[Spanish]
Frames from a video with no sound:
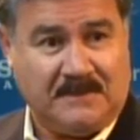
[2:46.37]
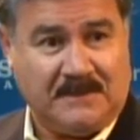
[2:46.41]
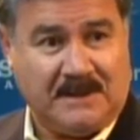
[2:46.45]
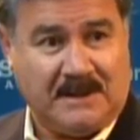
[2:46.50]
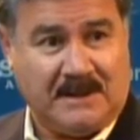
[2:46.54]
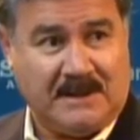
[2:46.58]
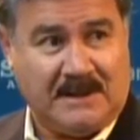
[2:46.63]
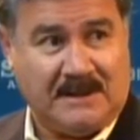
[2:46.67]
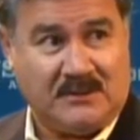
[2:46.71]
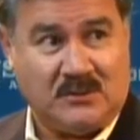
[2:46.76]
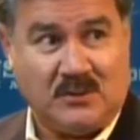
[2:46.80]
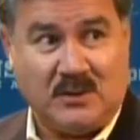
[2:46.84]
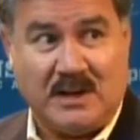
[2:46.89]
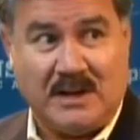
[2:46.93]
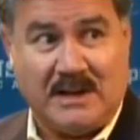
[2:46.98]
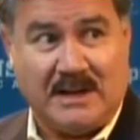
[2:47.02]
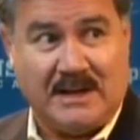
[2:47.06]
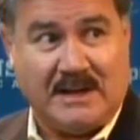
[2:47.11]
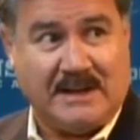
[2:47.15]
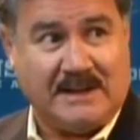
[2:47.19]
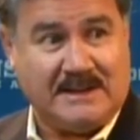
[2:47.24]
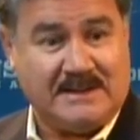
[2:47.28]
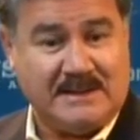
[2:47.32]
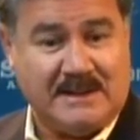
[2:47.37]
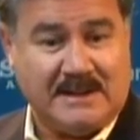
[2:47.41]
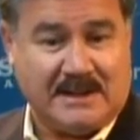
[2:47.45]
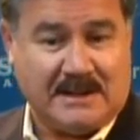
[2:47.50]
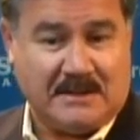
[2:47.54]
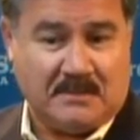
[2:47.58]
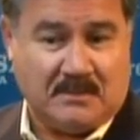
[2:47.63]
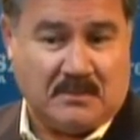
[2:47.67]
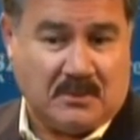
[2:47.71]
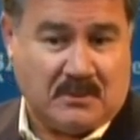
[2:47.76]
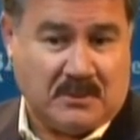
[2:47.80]
¿eso qué quiere decir?
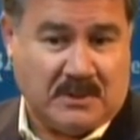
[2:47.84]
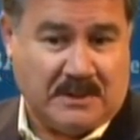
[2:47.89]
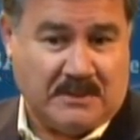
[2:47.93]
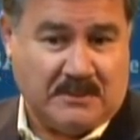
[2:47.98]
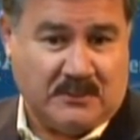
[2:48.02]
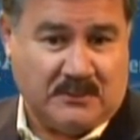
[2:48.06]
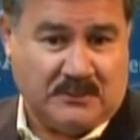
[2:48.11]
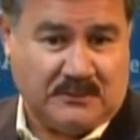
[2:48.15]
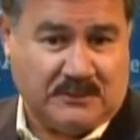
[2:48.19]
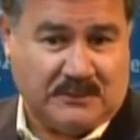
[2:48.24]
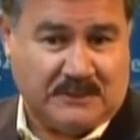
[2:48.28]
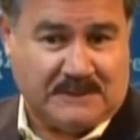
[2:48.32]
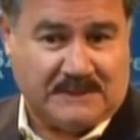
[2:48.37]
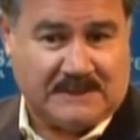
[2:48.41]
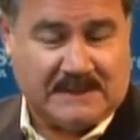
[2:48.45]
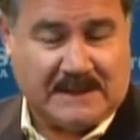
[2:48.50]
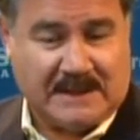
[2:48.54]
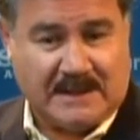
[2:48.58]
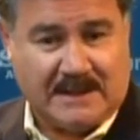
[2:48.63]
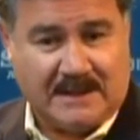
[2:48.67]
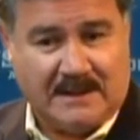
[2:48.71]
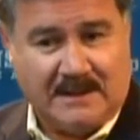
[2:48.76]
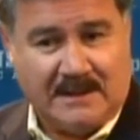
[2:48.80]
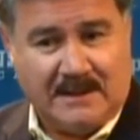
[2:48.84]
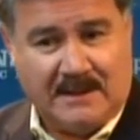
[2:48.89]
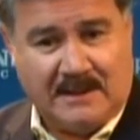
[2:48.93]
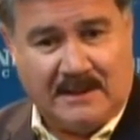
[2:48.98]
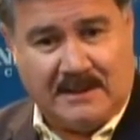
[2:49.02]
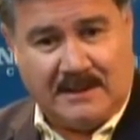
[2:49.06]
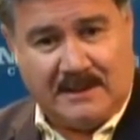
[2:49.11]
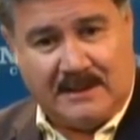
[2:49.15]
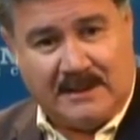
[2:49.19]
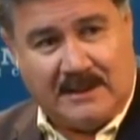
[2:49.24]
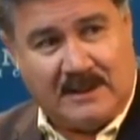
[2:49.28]
Que podemos estar
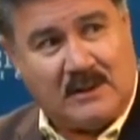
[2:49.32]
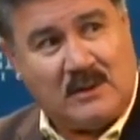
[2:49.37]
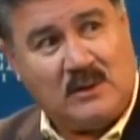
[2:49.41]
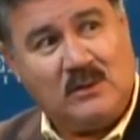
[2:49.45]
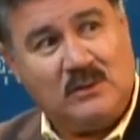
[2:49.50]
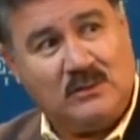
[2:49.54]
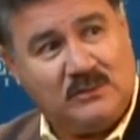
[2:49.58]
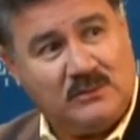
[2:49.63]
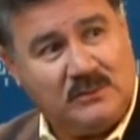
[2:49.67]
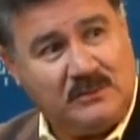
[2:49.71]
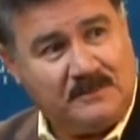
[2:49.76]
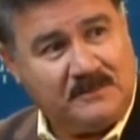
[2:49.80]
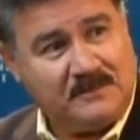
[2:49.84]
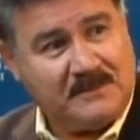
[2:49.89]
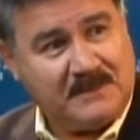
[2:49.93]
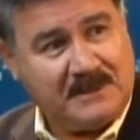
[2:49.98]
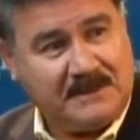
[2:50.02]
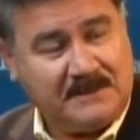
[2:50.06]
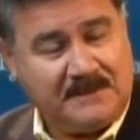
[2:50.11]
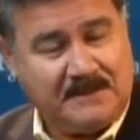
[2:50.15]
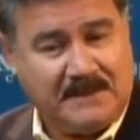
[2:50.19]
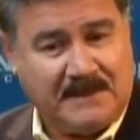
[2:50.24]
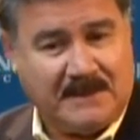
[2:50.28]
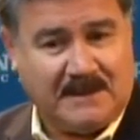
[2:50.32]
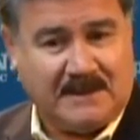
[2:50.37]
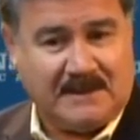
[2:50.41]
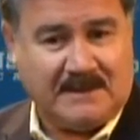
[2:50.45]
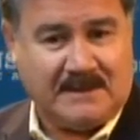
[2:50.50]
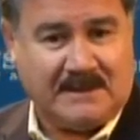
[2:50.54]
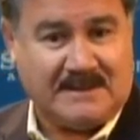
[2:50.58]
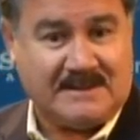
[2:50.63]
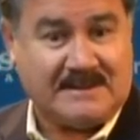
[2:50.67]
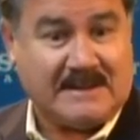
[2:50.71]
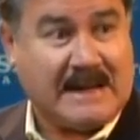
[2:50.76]
incluso
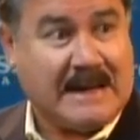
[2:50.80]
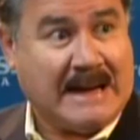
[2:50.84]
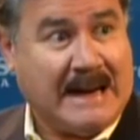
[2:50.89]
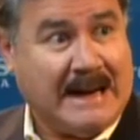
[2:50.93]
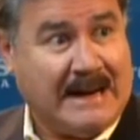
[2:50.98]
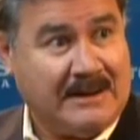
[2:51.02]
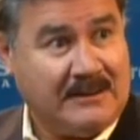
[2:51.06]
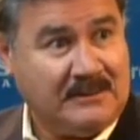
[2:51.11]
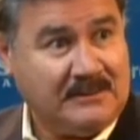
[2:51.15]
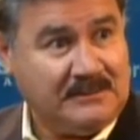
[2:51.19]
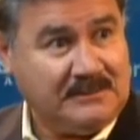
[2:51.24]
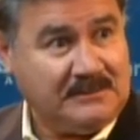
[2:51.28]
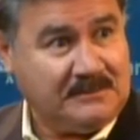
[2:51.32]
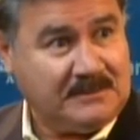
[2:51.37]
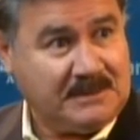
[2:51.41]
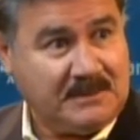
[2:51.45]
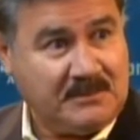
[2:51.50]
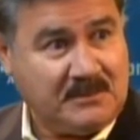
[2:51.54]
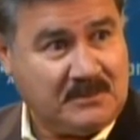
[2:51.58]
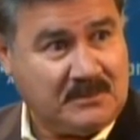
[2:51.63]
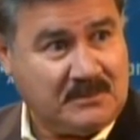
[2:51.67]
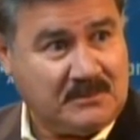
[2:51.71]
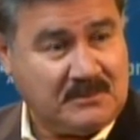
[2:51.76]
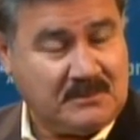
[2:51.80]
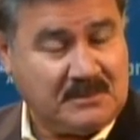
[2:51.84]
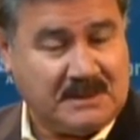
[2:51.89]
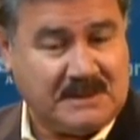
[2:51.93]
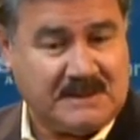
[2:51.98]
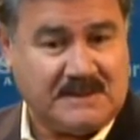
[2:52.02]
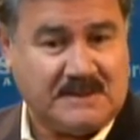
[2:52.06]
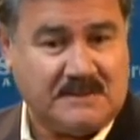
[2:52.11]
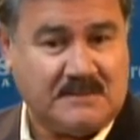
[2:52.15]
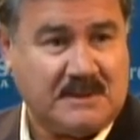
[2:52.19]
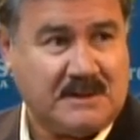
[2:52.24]
eh, estancados con un
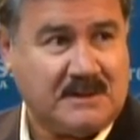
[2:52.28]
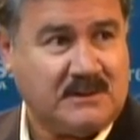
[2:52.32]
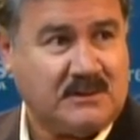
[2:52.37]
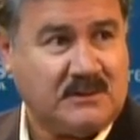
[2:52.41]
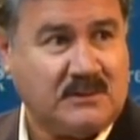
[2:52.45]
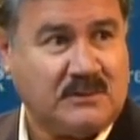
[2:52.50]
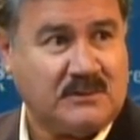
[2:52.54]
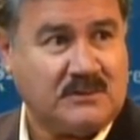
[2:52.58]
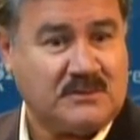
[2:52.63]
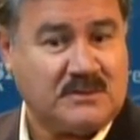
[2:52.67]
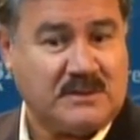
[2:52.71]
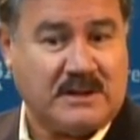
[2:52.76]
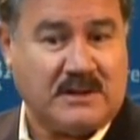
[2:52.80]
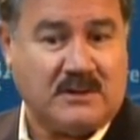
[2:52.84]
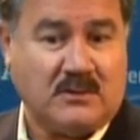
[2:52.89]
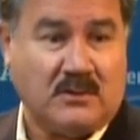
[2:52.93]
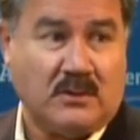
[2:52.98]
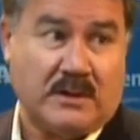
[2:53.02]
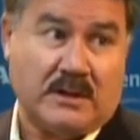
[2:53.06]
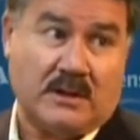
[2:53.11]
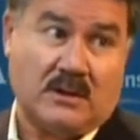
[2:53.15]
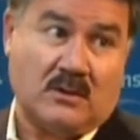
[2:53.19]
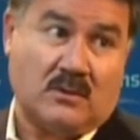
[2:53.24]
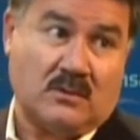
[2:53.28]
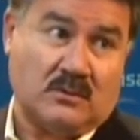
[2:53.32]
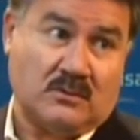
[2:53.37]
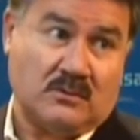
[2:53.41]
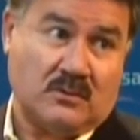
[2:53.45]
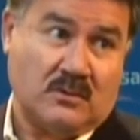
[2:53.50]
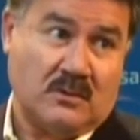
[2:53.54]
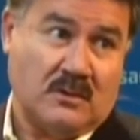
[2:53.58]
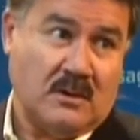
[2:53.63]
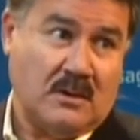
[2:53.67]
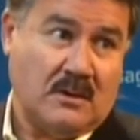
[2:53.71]
crecimiento cero e
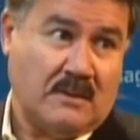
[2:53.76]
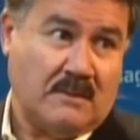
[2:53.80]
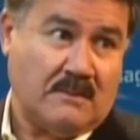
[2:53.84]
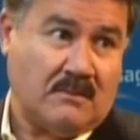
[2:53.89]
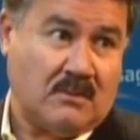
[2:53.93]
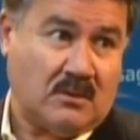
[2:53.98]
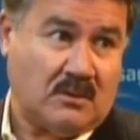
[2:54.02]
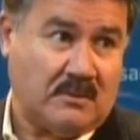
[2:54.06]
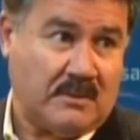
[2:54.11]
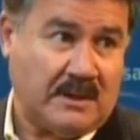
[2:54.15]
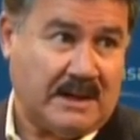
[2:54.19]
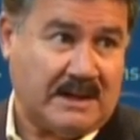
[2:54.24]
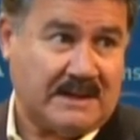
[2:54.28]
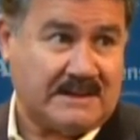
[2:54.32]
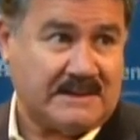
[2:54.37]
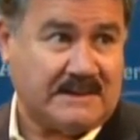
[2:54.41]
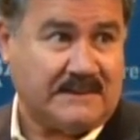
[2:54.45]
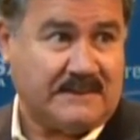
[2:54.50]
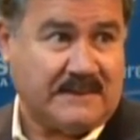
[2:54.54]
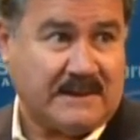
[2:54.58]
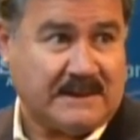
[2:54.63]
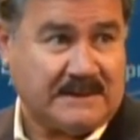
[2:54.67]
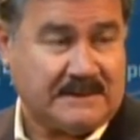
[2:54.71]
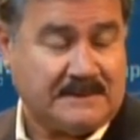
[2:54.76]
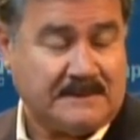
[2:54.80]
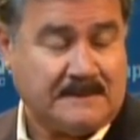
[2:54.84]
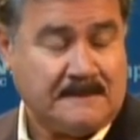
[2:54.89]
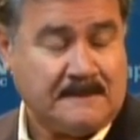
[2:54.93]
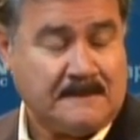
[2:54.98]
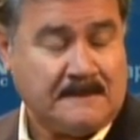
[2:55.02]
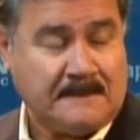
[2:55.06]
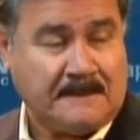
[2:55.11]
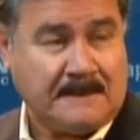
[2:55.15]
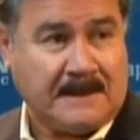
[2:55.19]
incluso volver a cifras
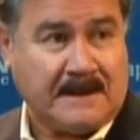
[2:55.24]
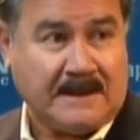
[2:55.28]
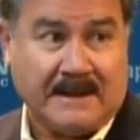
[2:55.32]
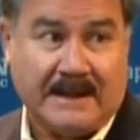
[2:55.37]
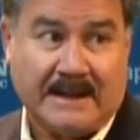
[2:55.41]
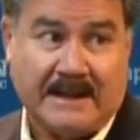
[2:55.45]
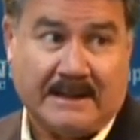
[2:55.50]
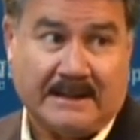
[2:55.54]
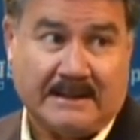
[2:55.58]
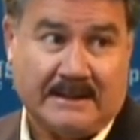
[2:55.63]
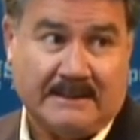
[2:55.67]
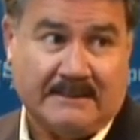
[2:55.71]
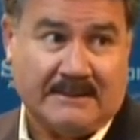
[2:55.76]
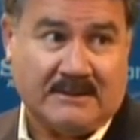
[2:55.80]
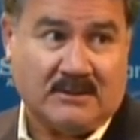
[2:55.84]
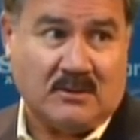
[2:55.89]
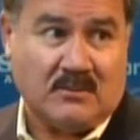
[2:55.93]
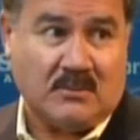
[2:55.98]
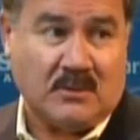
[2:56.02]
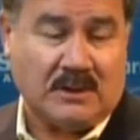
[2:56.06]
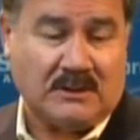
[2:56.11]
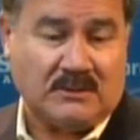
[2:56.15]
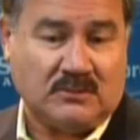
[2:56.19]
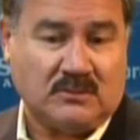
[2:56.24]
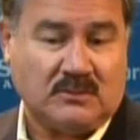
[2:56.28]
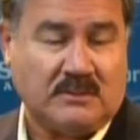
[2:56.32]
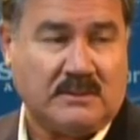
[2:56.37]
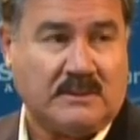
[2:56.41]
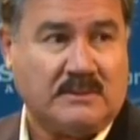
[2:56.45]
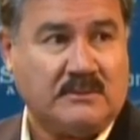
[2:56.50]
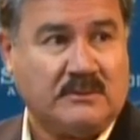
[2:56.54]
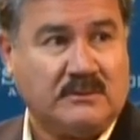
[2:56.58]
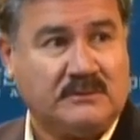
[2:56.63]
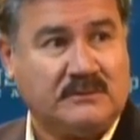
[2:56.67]
negativas como las
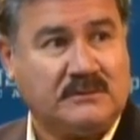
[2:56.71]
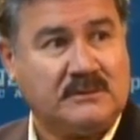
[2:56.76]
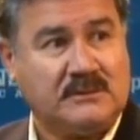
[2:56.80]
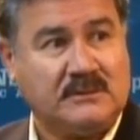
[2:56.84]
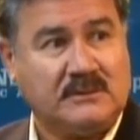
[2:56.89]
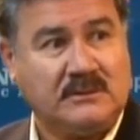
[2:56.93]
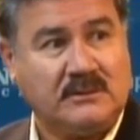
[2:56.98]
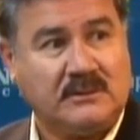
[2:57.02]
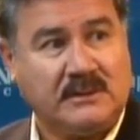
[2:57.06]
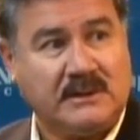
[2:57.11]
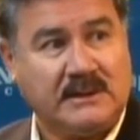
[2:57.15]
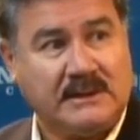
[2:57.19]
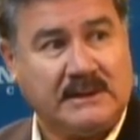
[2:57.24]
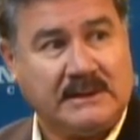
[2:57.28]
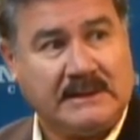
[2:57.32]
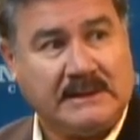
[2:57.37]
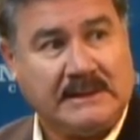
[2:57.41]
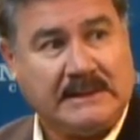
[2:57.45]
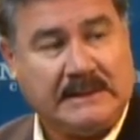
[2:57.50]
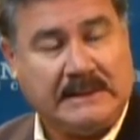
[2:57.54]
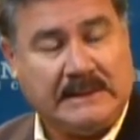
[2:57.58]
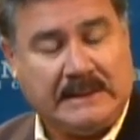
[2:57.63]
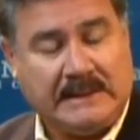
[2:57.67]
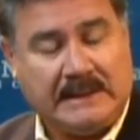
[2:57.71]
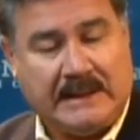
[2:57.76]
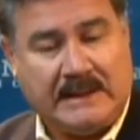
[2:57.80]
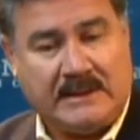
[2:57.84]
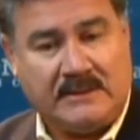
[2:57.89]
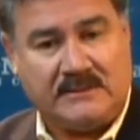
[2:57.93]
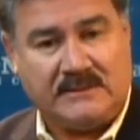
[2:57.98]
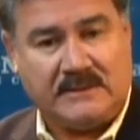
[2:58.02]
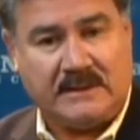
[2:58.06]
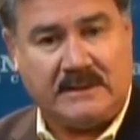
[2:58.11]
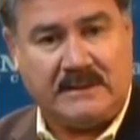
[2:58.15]
tuvimos en,
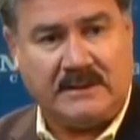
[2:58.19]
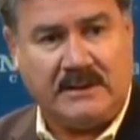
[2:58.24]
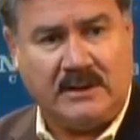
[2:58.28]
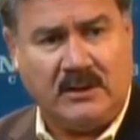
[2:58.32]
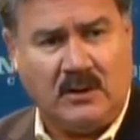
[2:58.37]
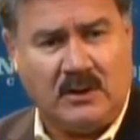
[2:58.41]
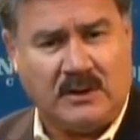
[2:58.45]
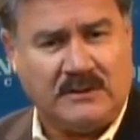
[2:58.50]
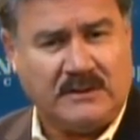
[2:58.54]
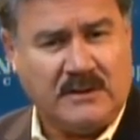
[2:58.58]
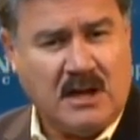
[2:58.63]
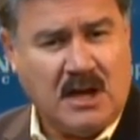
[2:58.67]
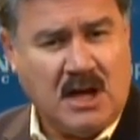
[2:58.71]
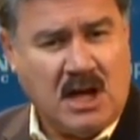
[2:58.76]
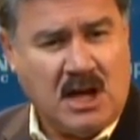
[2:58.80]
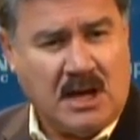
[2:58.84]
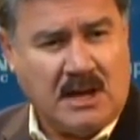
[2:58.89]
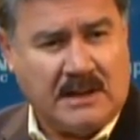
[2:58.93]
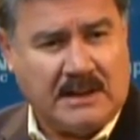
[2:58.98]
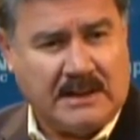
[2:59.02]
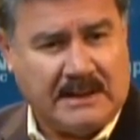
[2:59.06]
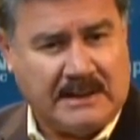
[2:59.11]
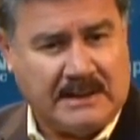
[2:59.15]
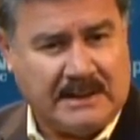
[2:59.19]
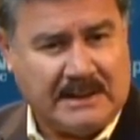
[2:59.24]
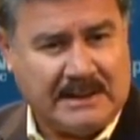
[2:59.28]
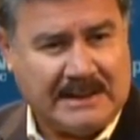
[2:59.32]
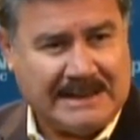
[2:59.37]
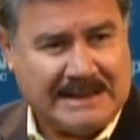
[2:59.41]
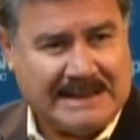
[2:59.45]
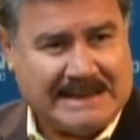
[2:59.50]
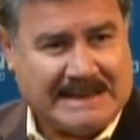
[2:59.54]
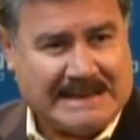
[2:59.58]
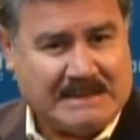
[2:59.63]
años anteriores.
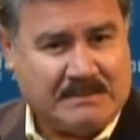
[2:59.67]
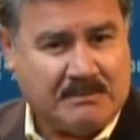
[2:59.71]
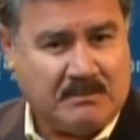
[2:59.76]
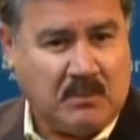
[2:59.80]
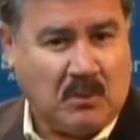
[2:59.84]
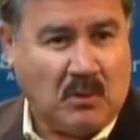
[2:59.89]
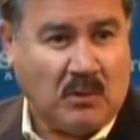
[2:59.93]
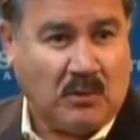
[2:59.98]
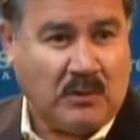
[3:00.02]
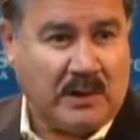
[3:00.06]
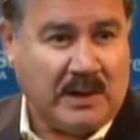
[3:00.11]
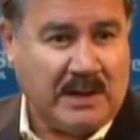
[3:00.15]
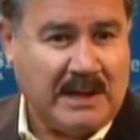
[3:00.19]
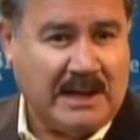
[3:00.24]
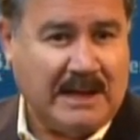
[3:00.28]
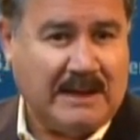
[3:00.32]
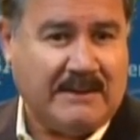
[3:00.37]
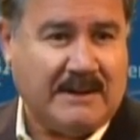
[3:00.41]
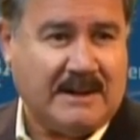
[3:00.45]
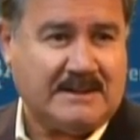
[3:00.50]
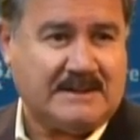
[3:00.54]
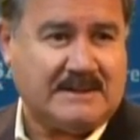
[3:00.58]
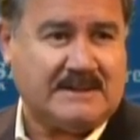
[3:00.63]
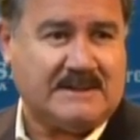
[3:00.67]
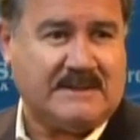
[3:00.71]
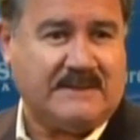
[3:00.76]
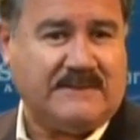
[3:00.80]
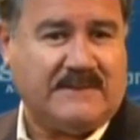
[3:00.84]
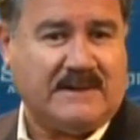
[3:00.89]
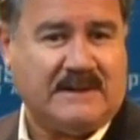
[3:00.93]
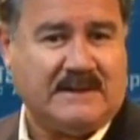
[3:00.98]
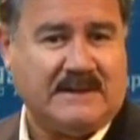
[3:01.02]
Eh, podría darse cifras